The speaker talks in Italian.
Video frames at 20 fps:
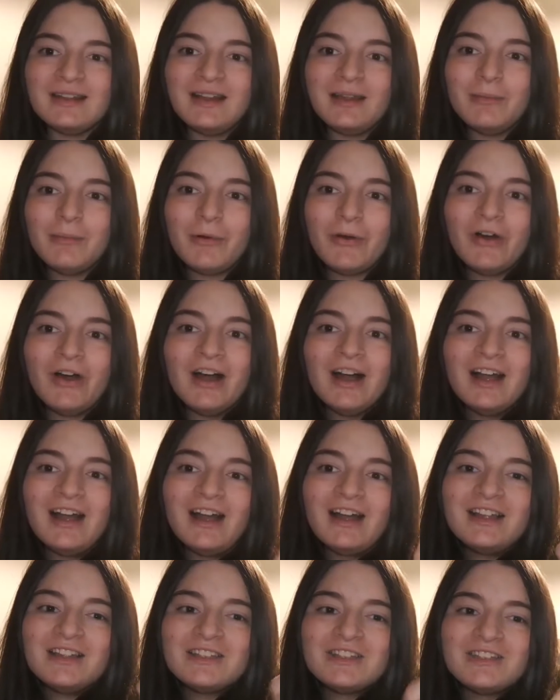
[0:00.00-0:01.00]
del libro,
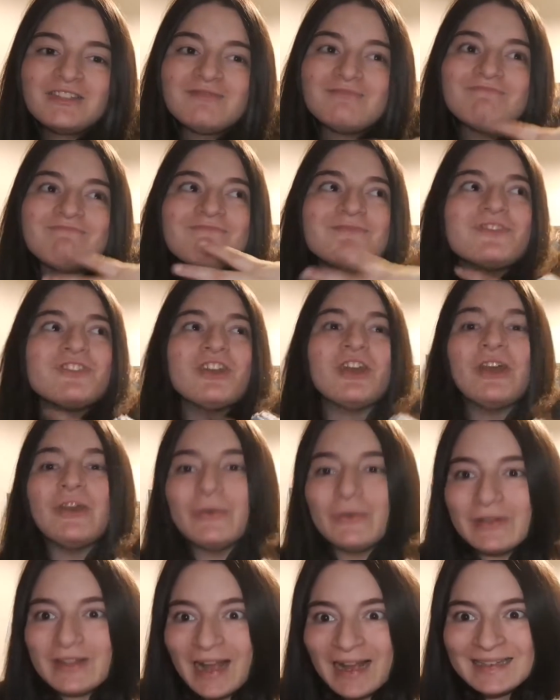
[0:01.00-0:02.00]
cioè
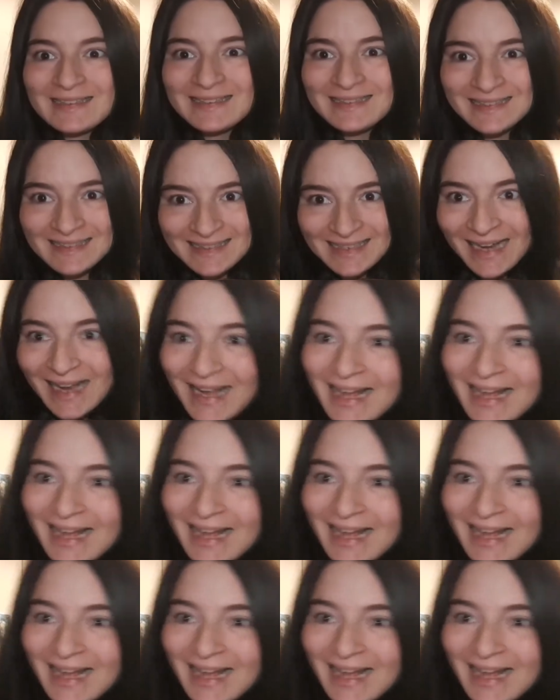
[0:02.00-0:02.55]
ero in ansia,